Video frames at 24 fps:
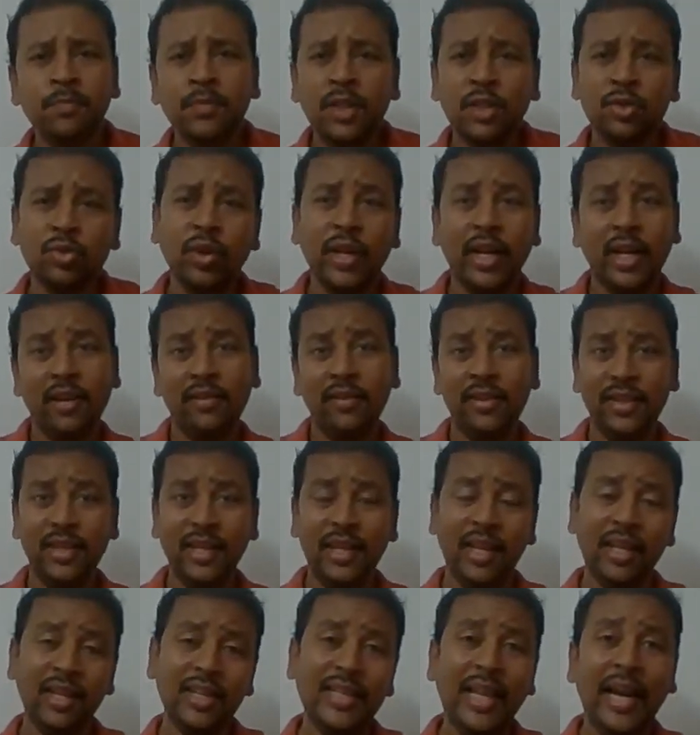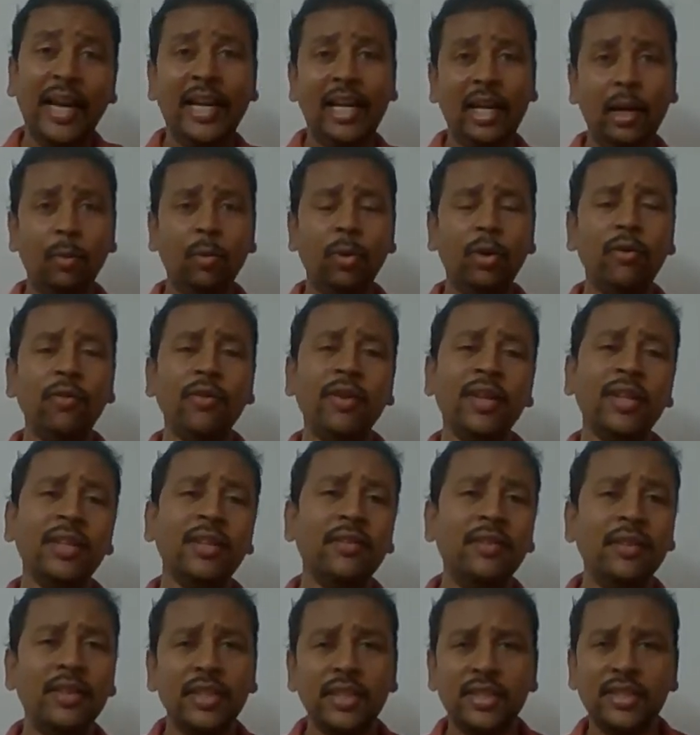ஸோ ஏன்னா வந்து எல்லோரும் தேட்டரில் போய் விழுந்து
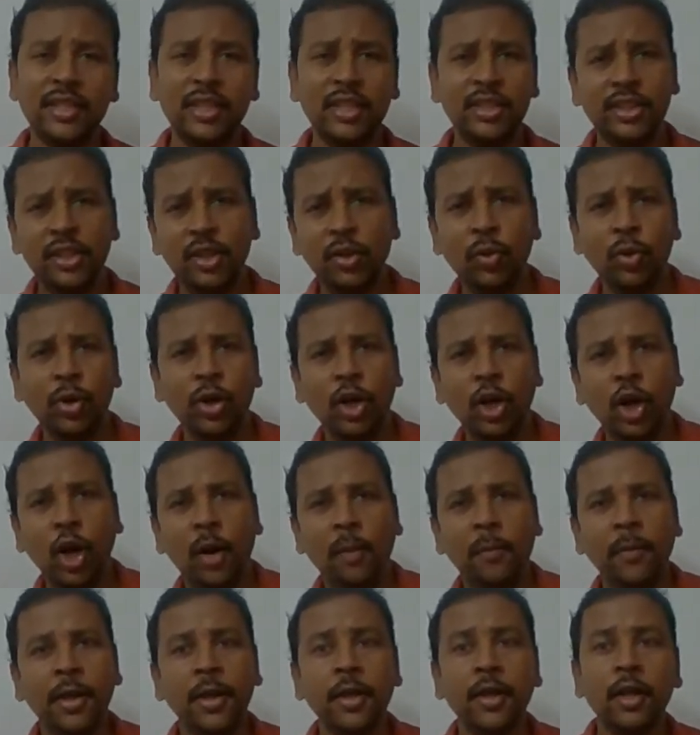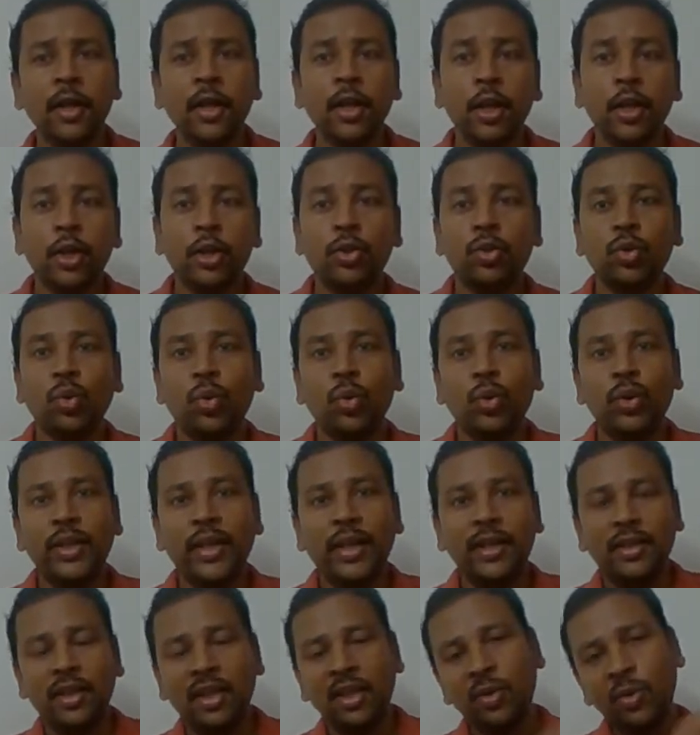விழுந்து சிரித்த ஒரு காமெடி ஸோ
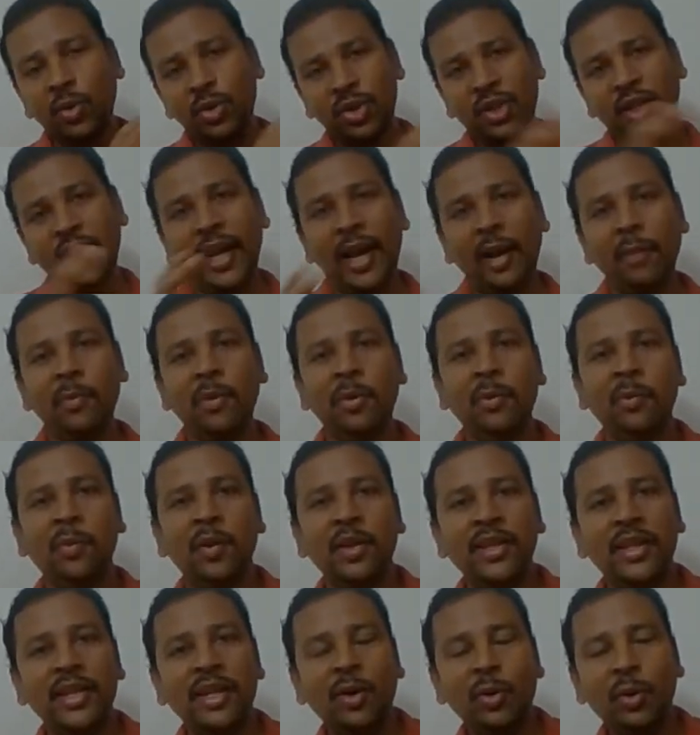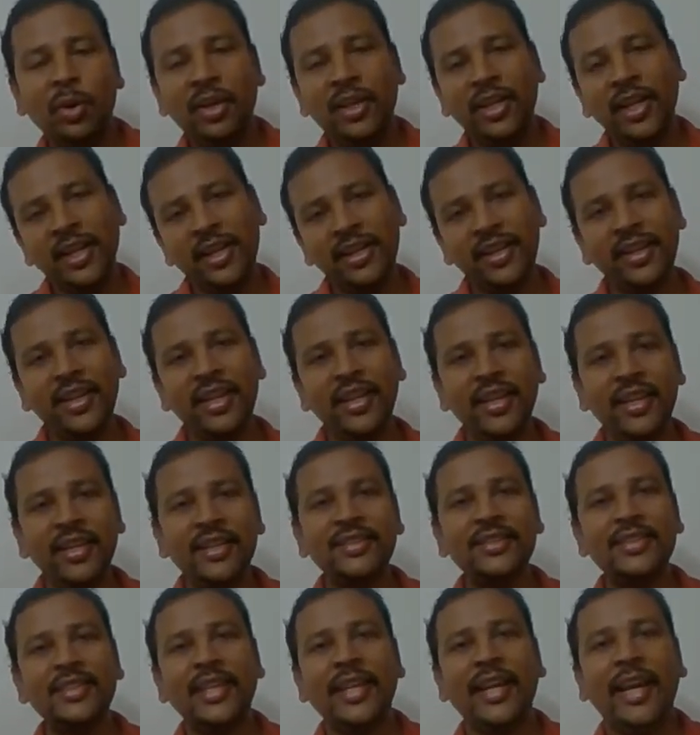எத்தனை வருஷம் கேப்புன்னு பார்த்தீங்கன்னா ஒரு எயிட்டீன்
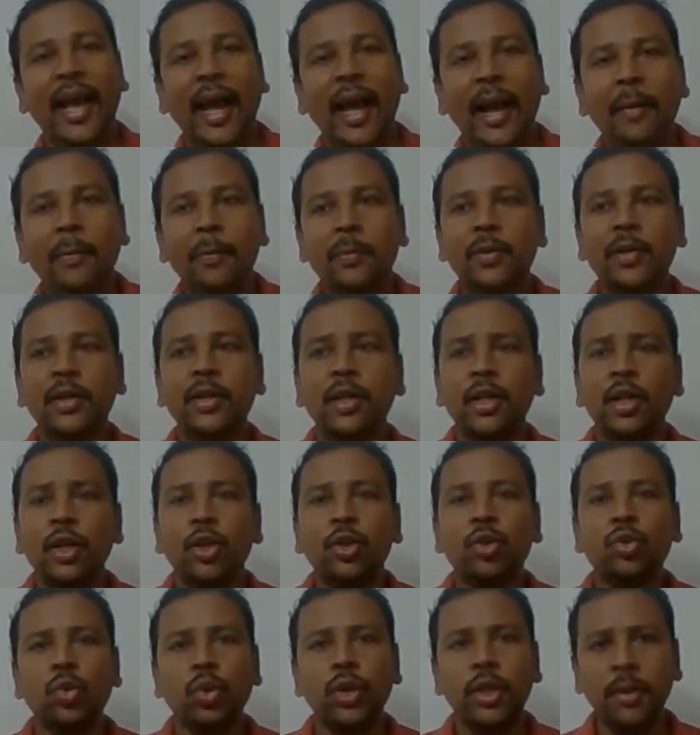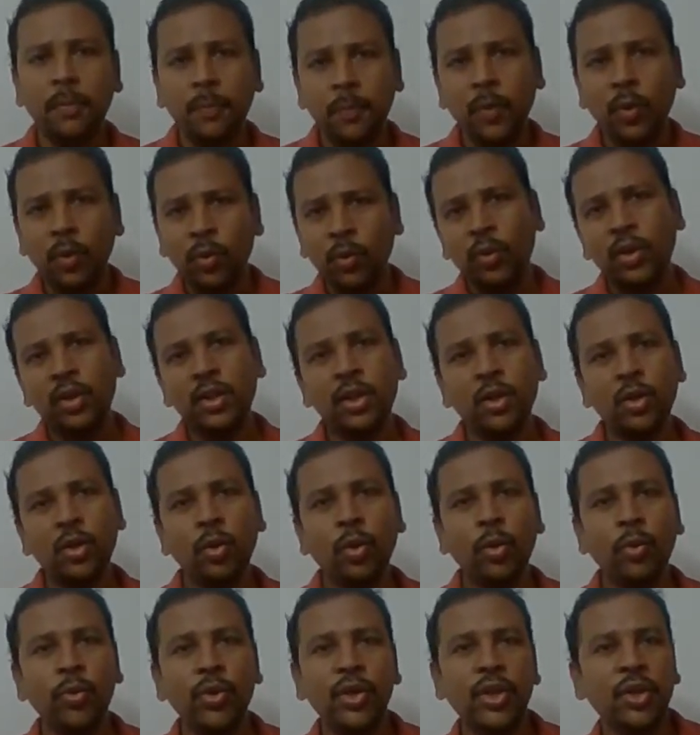இயர்ஸ் கேப்பு ஸோ இப்போவும் வந்து
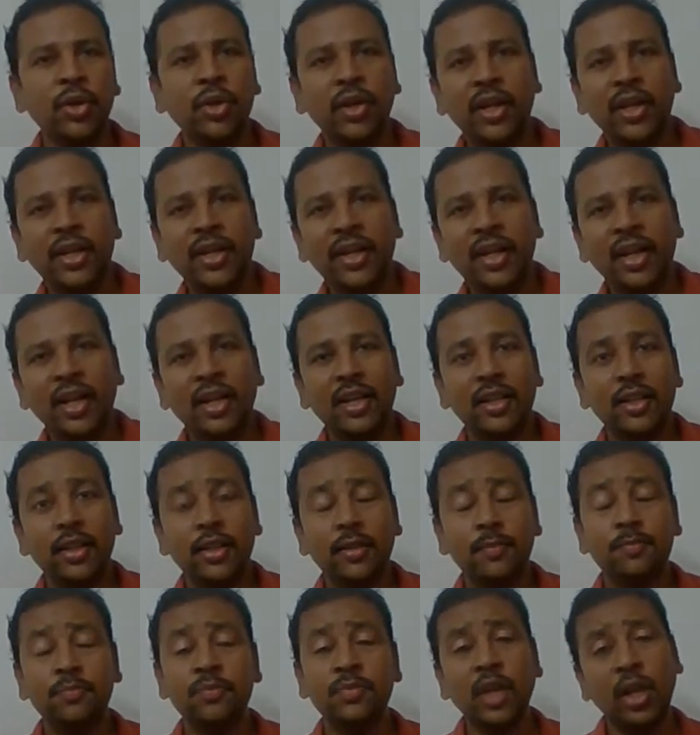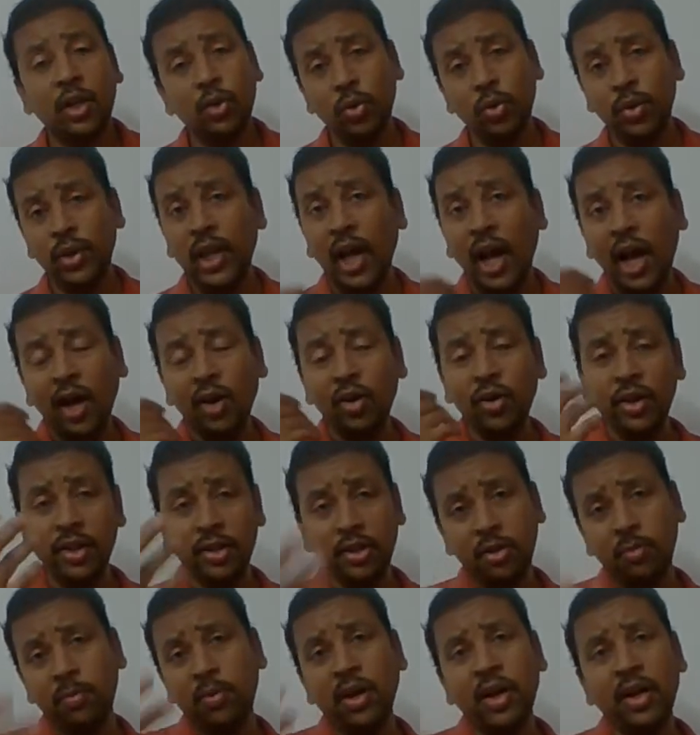ஒரு விஷயம் ட்ரெண்ட் ஆகுது அதுவும் யாரும்
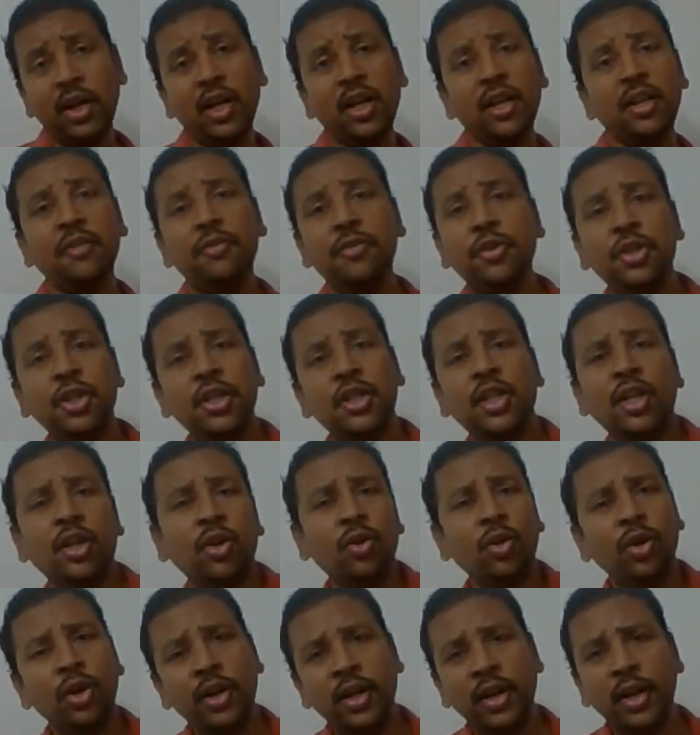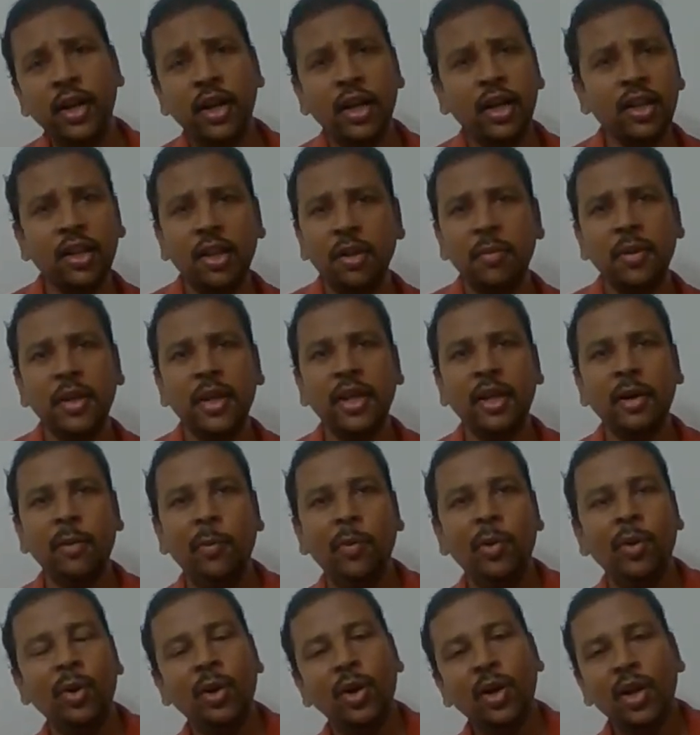எதிர்பார்க்காத விஷயத்தில் ஒரு ட்ரெண்ட் ஆகுது
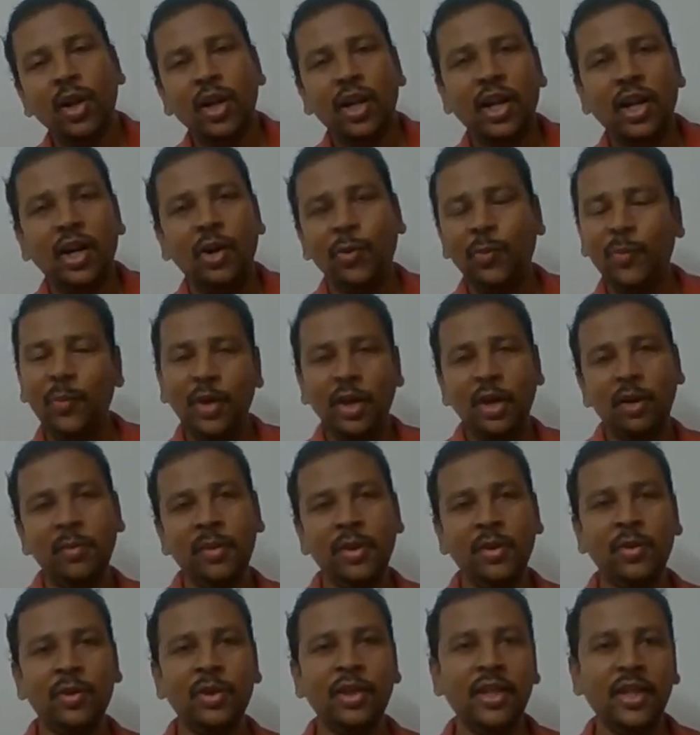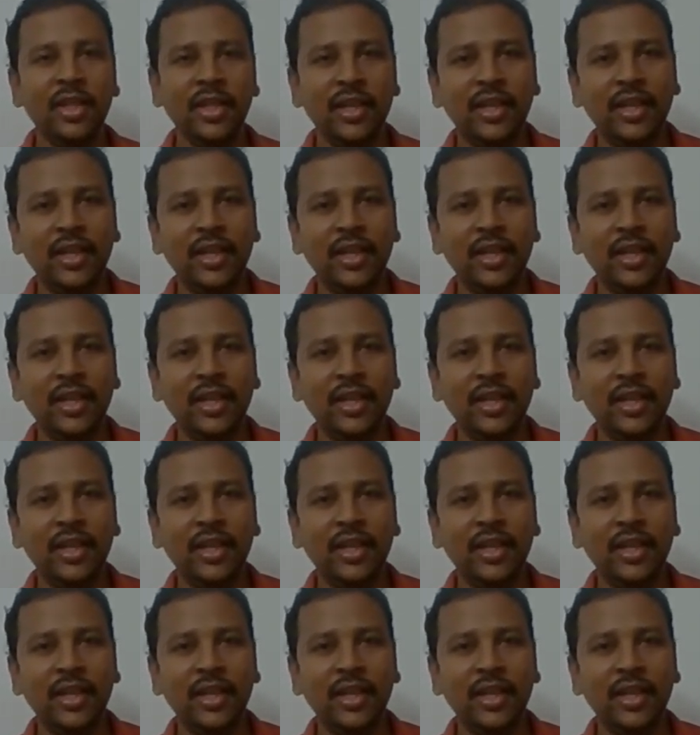அப்படிங்கிறப்போ உண்மையாலுமே வந்து